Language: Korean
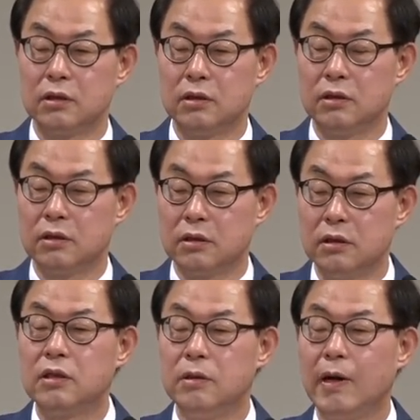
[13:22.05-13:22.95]
그
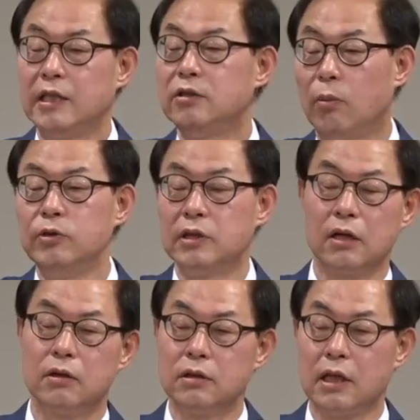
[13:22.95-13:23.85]
극히 많이
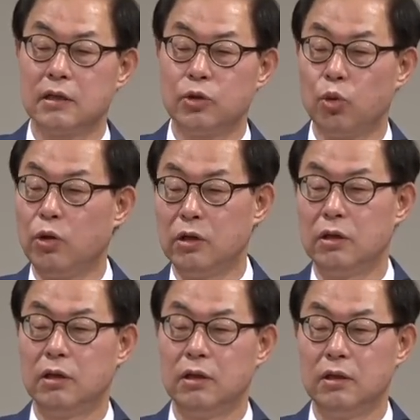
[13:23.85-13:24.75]
넘는다 그런 뜻 아니에요? 초월.